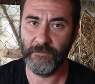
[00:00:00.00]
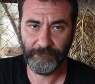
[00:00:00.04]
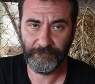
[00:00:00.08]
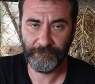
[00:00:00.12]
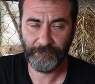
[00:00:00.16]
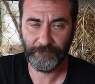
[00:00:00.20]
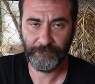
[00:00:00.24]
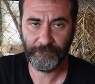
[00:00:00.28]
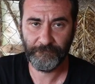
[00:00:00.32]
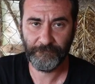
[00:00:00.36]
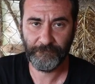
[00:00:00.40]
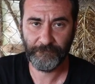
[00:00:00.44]

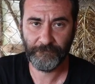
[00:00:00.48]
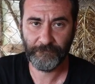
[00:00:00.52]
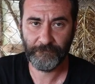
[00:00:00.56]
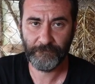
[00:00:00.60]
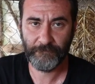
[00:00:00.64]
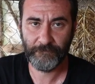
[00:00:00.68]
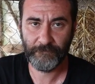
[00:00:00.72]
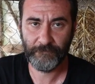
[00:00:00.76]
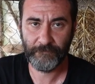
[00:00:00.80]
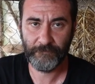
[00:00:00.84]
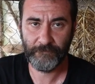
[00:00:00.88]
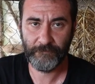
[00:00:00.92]
Ekonomik
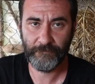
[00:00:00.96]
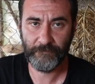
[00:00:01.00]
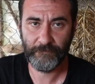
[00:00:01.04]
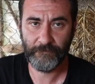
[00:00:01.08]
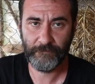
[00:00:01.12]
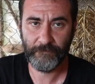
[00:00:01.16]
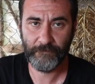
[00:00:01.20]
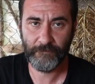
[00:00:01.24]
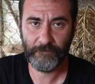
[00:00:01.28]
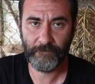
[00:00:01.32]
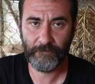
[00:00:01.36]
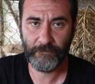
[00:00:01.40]
bilginin
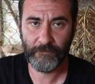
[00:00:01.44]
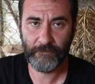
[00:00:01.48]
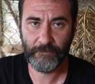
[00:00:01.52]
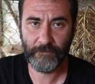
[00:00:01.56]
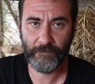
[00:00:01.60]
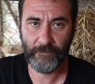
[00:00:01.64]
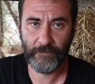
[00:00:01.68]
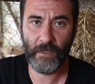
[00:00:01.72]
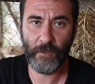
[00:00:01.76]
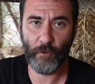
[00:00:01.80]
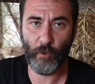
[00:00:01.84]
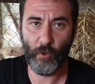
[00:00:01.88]
kaynağı
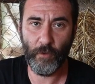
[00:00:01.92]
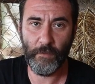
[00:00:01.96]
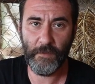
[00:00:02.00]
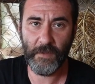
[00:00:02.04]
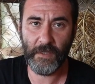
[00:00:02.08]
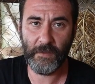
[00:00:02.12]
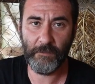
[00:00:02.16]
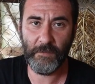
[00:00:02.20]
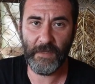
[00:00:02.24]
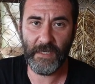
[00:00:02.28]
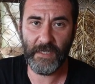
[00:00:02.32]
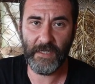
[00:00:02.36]
nedir?
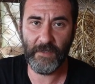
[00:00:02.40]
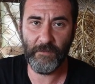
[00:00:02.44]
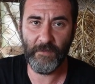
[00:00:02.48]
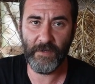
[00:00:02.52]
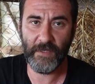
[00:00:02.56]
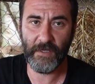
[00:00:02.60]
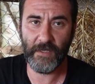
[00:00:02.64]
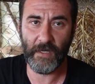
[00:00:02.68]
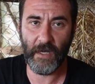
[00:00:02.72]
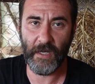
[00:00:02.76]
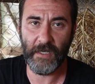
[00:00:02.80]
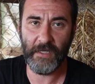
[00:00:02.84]
Ekonomik
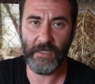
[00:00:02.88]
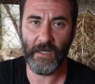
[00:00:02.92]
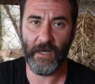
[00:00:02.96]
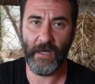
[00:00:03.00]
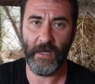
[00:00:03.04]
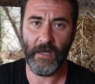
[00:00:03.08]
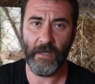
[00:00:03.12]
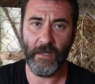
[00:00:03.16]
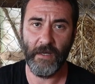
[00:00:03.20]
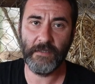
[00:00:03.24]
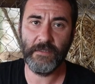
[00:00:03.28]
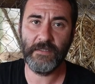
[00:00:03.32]
bilgimin
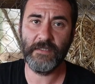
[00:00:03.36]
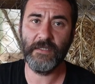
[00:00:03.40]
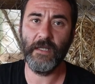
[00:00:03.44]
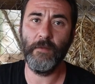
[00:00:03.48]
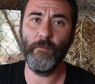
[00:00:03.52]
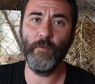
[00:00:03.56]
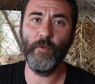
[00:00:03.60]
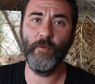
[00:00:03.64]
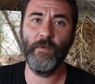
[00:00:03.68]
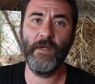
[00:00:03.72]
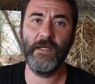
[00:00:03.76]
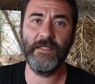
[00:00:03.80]
kaynağı
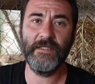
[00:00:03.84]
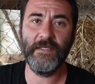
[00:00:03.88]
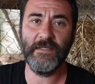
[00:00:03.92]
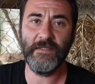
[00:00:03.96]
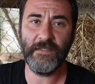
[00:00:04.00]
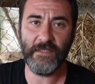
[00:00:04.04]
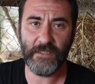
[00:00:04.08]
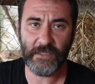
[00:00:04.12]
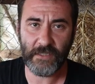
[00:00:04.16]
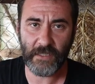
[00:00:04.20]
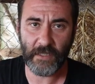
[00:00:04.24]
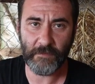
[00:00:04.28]
İstanbul
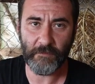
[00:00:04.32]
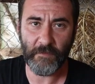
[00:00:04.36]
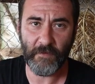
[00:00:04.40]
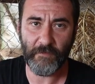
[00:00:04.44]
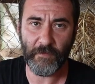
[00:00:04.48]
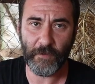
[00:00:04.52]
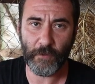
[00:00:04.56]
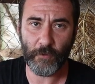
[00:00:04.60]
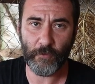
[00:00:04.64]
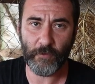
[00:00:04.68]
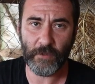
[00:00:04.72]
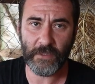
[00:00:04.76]
Üniversitesi İşletme
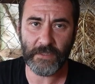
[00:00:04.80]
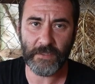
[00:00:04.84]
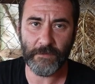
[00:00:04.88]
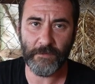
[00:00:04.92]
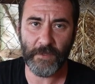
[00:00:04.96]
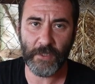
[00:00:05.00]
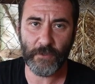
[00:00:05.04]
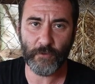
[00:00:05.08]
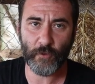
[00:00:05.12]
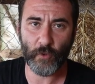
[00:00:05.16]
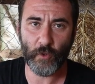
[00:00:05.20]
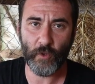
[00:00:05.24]
Fakültesi
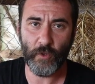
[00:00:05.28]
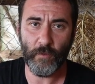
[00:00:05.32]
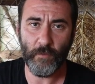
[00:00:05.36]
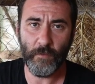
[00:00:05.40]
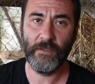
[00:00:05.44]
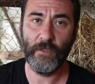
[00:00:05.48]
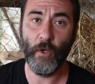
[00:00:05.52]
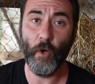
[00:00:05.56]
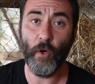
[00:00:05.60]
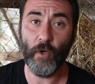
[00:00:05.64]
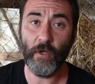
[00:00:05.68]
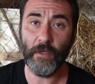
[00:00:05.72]
mezunuyum.
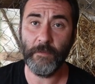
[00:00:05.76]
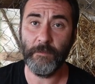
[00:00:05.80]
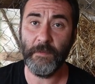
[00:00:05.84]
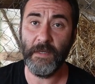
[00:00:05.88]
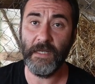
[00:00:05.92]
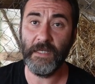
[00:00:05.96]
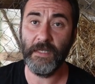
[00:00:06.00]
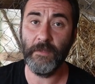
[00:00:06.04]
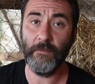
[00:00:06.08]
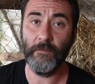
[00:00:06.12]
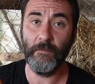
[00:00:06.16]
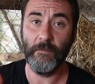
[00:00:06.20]
Teorik
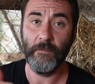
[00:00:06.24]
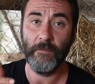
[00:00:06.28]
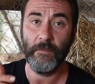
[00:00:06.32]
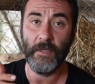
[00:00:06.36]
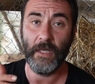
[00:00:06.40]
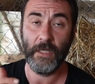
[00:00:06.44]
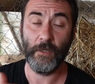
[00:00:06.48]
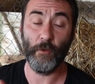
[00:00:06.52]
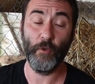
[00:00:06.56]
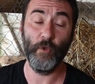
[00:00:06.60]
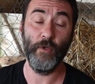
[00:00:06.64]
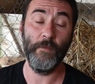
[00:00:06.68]
bilgim,
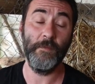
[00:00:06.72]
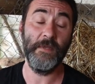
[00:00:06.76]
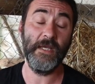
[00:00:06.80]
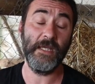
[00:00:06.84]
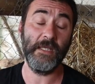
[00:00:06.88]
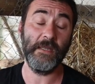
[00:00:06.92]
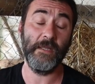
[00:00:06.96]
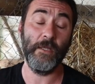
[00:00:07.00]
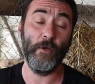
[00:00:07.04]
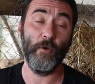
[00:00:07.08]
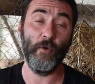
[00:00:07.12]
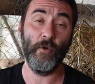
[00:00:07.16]
ekonomik
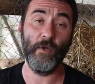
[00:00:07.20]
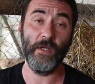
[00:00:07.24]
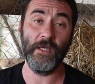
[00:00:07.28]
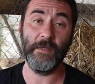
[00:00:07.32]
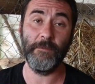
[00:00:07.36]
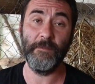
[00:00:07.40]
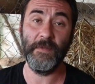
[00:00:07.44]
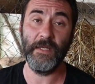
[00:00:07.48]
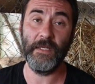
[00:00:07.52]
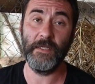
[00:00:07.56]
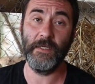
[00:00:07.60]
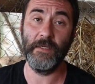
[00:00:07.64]

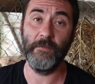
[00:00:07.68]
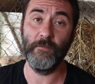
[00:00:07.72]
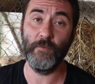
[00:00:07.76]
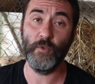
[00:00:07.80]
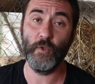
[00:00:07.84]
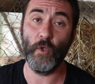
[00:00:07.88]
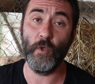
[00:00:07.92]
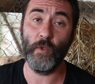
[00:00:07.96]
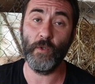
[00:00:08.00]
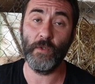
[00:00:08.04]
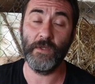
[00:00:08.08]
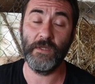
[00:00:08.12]
teorik bilgim
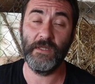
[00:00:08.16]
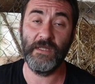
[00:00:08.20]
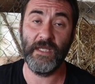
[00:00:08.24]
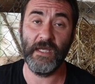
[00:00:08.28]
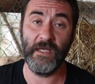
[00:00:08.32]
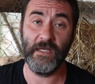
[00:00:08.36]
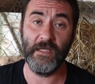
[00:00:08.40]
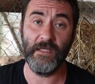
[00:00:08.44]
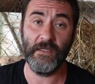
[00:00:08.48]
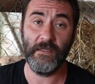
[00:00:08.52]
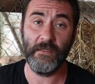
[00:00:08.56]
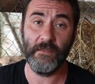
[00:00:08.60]
çok
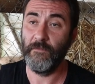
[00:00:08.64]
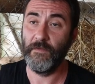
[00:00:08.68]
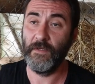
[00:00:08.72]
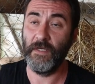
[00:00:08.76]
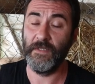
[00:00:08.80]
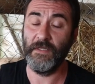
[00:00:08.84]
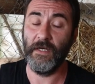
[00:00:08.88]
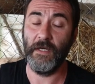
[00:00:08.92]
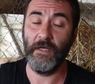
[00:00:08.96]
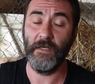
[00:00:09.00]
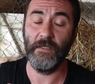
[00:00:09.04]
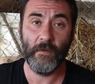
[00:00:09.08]
derin
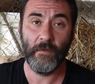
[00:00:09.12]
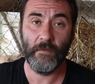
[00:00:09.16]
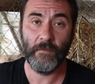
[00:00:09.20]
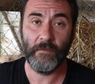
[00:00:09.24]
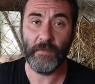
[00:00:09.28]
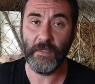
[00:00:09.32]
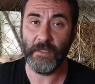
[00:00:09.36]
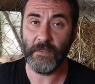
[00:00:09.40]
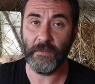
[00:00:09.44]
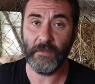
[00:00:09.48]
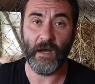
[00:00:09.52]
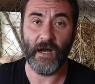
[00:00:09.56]
ya da
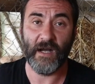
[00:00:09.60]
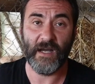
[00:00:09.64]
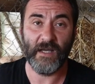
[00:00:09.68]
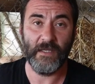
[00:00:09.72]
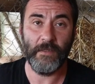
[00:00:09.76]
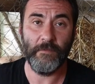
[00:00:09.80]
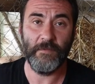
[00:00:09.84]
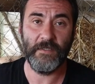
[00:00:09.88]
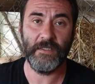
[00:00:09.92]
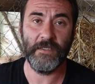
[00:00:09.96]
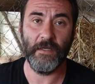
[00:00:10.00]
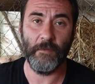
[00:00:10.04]
bir
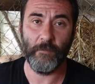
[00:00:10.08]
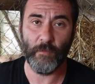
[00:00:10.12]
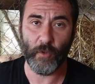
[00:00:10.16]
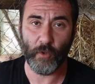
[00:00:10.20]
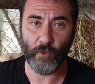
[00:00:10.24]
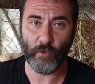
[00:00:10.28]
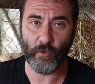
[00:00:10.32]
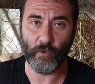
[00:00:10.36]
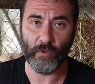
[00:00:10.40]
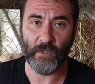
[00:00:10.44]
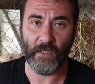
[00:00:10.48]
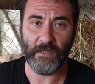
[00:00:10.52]
akademisyen
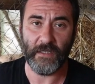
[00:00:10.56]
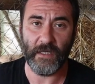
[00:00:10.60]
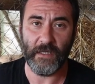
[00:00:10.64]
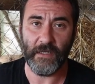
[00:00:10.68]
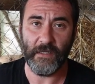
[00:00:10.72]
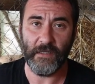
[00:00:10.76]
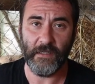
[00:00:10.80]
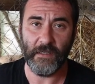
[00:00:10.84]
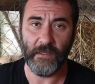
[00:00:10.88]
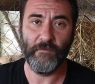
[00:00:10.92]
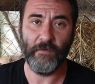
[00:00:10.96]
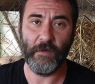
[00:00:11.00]
boyutunda
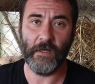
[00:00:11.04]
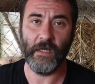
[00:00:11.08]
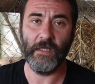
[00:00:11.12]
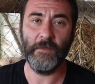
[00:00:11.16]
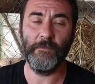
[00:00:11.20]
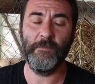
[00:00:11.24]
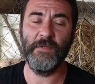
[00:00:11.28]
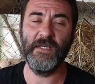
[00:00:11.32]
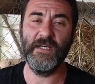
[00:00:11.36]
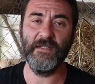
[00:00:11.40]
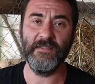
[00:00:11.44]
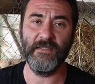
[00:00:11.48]
değil.
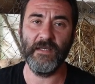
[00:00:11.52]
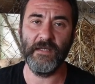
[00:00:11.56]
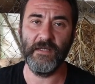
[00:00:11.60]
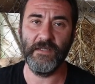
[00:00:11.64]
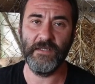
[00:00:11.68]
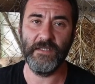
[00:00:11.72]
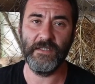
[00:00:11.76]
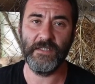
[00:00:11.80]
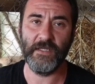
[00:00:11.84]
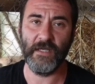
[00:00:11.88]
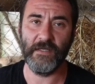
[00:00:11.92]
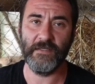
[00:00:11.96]
Fakat
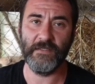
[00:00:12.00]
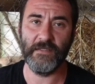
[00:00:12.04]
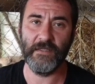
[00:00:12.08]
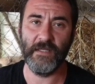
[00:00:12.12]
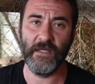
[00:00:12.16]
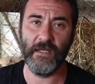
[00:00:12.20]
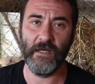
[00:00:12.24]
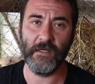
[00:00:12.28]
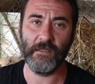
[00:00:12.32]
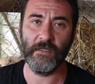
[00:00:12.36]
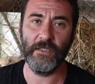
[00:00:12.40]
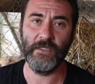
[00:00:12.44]
piyasanın
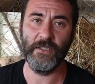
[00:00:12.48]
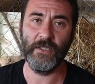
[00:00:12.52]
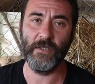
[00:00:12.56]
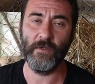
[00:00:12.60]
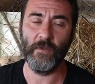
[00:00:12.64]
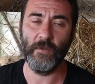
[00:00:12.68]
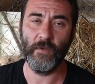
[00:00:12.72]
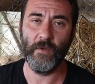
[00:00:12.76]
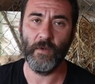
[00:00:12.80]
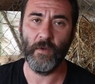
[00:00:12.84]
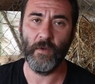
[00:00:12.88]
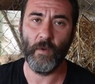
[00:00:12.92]
içerisinde yaklaşık
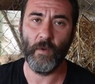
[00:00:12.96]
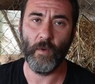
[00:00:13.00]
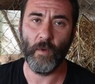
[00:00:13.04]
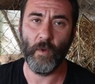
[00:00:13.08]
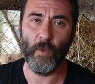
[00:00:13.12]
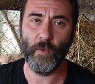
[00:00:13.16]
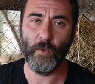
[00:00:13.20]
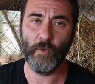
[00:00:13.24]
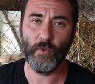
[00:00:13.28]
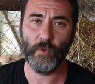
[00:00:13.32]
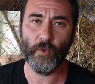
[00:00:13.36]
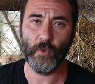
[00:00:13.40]

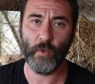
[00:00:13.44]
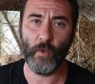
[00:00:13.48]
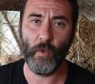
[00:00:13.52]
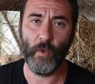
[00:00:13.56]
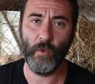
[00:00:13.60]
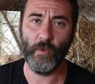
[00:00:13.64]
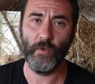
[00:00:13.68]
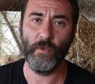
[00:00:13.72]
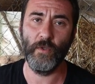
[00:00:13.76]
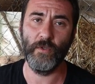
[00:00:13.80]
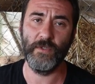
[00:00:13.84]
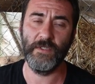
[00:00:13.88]

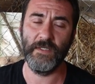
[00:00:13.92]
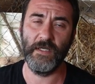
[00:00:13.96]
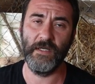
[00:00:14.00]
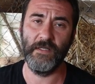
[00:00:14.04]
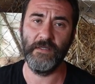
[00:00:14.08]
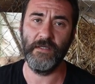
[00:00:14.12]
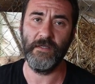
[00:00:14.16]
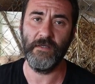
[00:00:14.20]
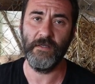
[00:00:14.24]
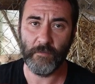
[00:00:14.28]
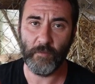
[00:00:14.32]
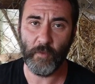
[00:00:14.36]
13-14
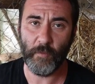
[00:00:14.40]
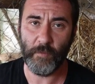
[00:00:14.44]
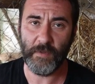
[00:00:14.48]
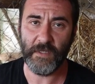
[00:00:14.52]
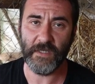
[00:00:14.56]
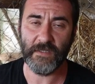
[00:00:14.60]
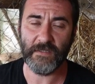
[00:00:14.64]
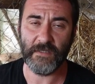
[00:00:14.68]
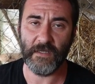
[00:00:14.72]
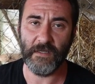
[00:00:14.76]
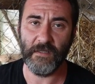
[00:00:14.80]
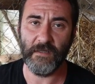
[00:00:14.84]
senedir bu
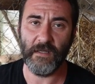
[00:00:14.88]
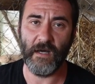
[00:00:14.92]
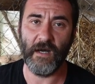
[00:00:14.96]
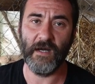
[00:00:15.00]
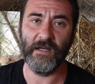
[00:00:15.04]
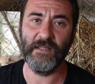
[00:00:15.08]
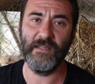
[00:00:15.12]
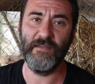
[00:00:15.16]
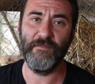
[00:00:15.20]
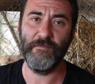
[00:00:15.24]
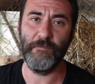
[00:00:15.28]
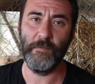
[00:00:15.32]
piyasanın
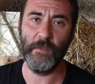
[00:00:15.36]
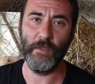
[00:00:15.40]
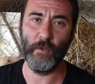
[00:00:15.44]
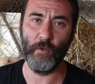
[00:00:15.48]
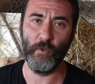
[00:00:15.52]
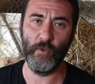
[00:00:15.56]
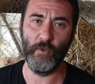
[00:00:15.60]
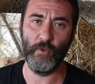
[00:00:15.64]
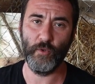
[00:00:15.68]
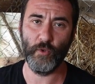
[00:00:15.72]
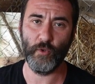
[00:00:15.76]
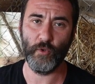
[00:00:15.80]
aktif bir
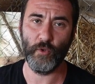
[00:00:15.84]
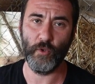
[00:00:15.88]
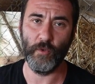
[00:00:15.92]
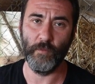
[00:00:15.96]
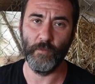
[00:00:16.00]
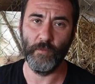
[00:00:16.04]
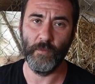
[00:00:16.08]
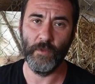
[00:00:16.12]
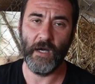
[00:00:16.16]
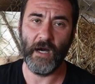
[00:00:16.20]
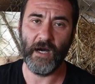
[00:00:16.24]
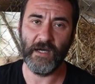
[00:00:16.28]
oyuncusuyum.